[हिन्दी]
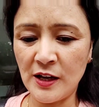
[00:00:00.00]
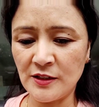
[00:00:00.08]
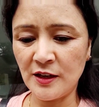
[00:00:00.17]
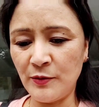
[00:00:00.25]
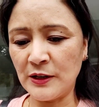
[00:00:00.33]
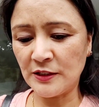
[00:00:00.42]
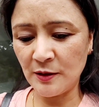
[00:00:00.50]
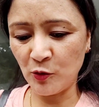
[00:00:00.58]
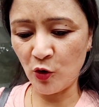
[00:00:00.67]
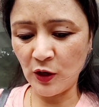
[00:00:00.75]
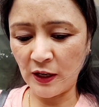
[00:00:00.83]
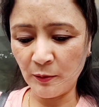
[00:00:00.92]
आज के बाद से
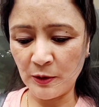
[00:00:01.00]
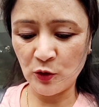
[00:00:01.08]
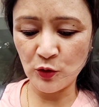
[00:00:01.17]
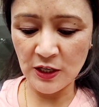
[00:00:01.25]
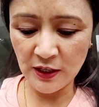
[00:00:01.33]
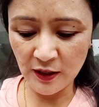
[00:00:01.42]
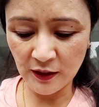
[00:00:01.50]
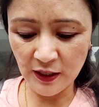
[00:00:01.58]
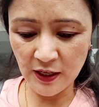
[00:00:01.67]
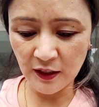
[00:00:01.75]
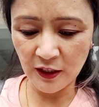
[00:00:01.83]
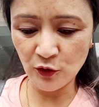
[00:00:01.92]
ब्लॉग आना बंद हो जाएंगे अगर
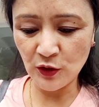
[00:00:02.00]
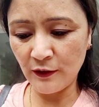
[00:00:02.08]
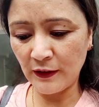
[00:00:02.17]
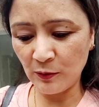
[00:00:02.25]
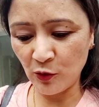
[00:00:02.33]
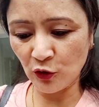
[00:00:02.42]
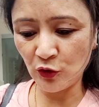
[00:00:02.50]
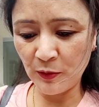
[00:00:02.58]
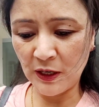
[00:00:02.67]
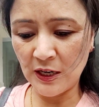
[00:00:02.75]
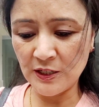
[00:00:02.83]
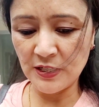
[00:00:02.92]
नहीं करेंगे तो ये वाला ब्लॉग तो
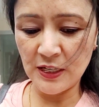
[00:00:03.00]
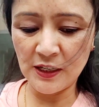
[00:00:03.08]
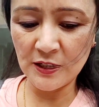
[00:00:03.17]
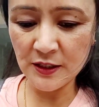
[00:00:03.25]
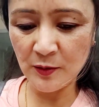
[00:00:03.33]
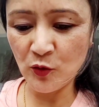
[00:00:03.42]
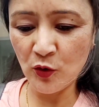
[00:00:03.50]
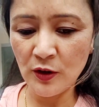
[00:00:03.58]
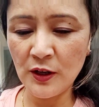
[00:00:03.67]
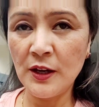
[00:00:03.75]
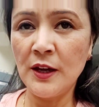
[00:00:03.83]
मेरा आ ही जाएगा शाम को